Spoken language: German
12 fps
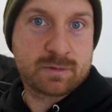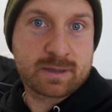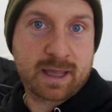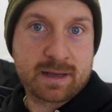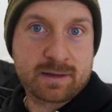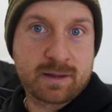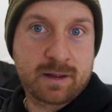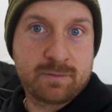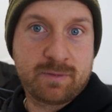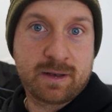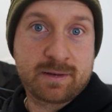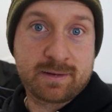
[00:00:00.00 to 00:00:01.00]
Dreck
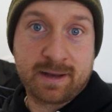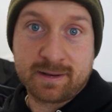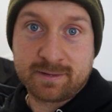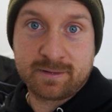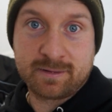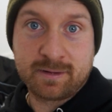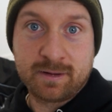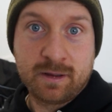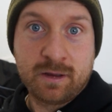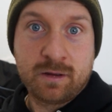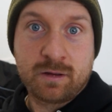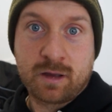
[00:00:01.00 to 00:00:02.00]
dann, wenn es nass ist,
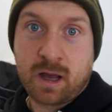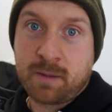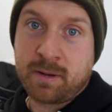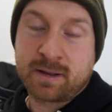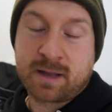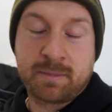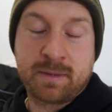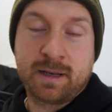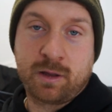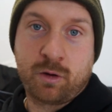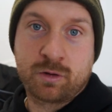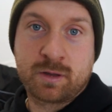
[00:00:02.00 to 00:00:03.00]
aber kann man
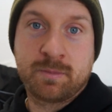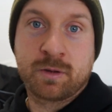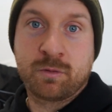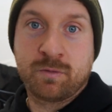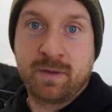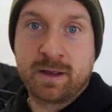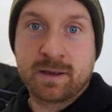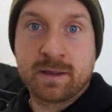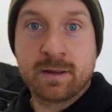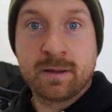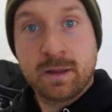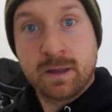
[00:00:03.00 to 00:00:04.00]
eigentlich auch ziemlich gut
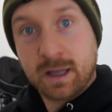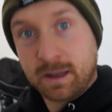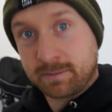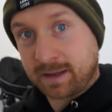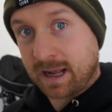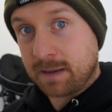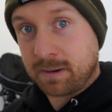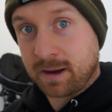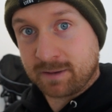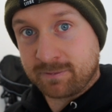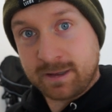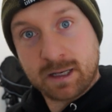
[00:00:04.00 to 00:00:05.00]
wegkriegen. Im
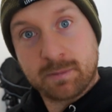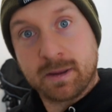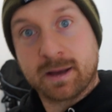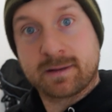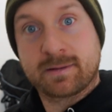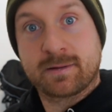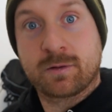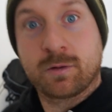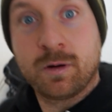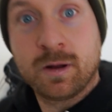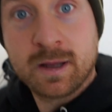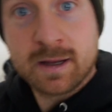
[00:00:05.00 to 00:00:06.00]
Trailpark Winterberg ist es
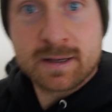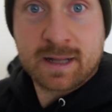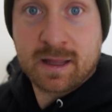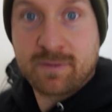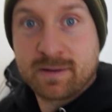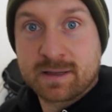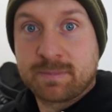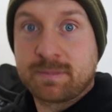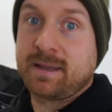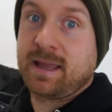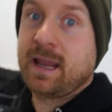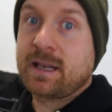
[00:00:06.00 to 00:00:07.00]
so, teilweise gibt
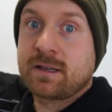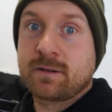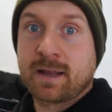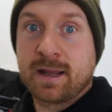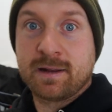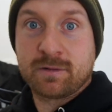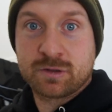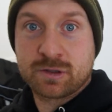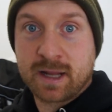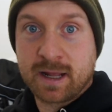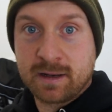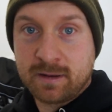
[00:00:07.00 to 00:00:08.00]
es echt Trails und
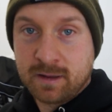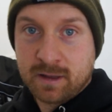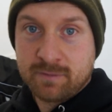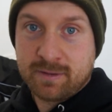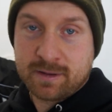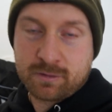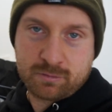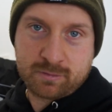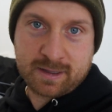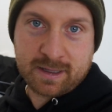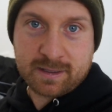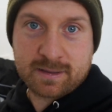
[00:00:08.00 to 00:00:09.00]
Stellen, wenn es so
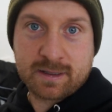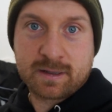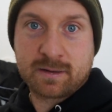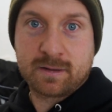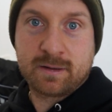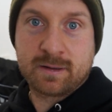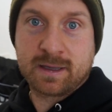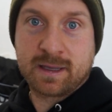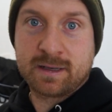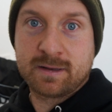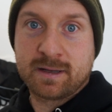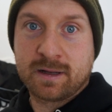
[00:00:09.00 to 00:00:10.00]
richtig äh,
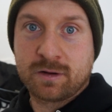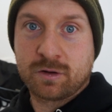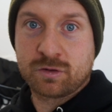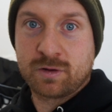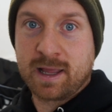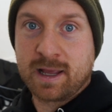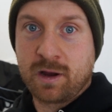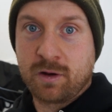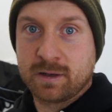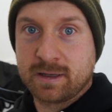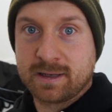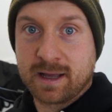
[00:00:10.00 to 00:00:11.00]
geregnet hat, auch schon länger
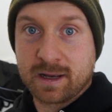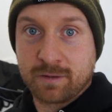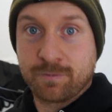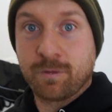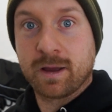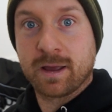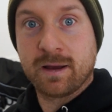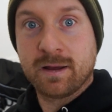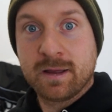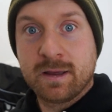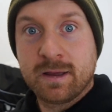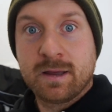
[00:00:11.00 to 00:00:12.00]
oder die Tage vorher,
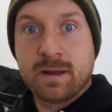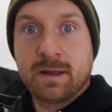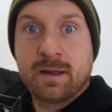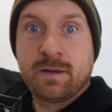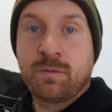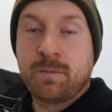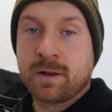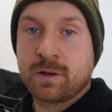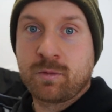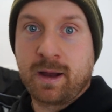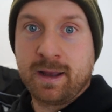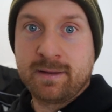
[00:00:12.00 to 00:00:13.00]
äh, wo man
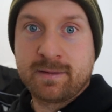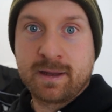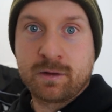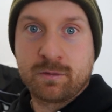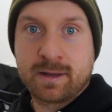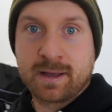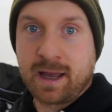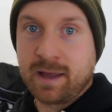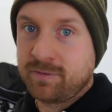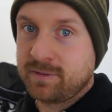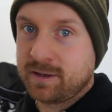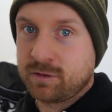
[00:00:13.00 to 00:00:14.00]
so einsinkt und die
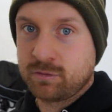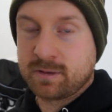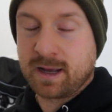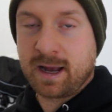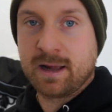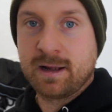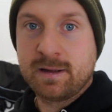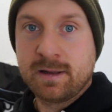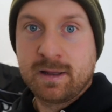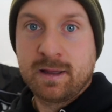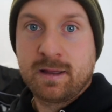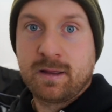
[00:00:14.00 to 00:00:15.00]
Reifen sich total
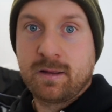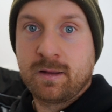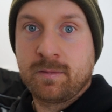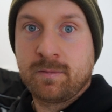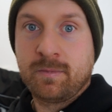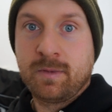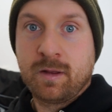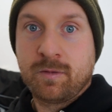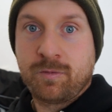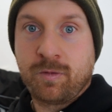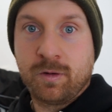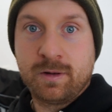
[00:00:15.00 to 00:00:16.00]
ähm,
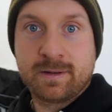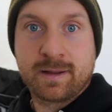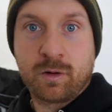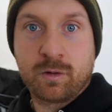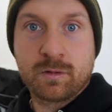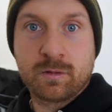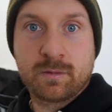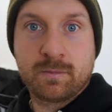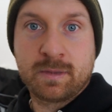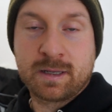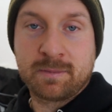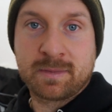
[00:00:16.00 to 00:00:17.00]
vollsaugen
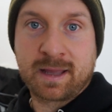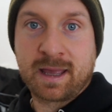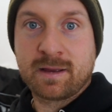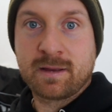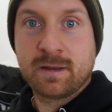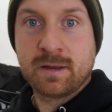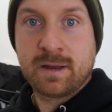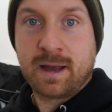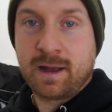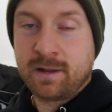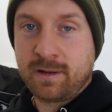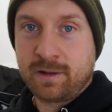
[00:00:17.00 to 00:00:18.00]
mit dem Dreck,
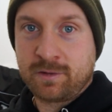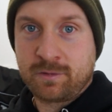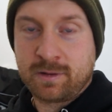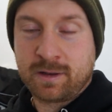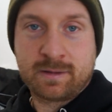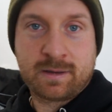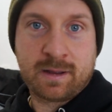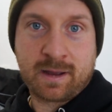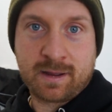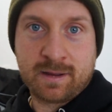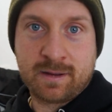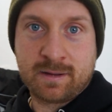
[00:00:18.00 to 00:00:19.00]
äh, also so
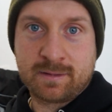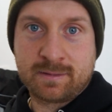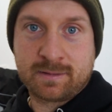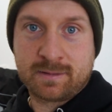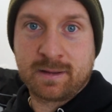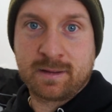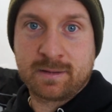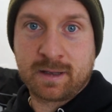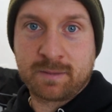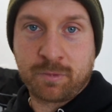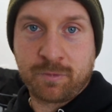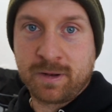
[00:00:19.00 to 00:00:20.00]
der, äh, der, das
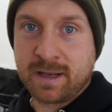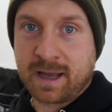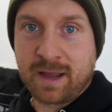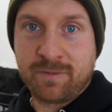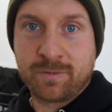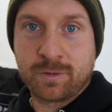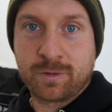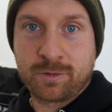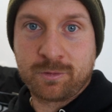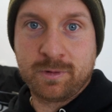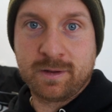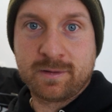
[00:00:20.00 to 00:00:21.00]
Profil der Reifen so
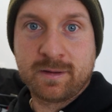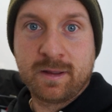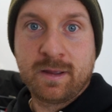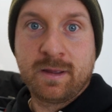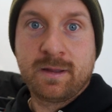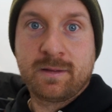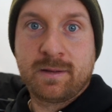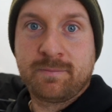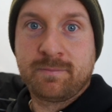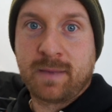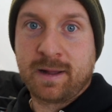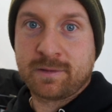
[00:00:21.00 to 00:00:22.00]
zu ist.
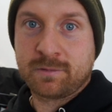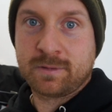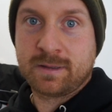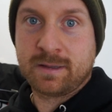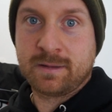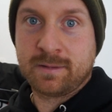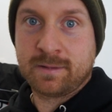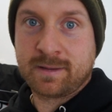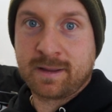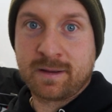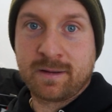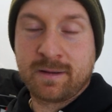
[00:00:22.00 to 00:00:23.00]
Ähm, also die in
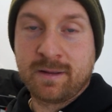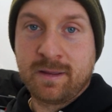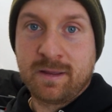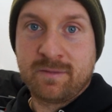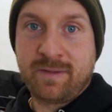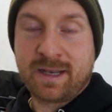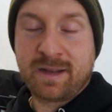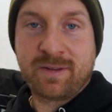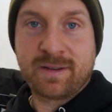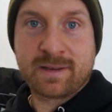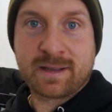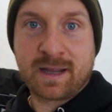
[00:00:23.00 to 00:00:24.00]
Sachen
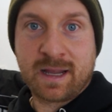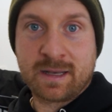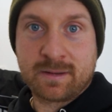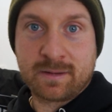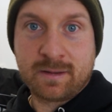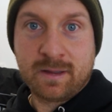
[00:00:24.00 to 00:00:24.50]
Wetterfestigkeit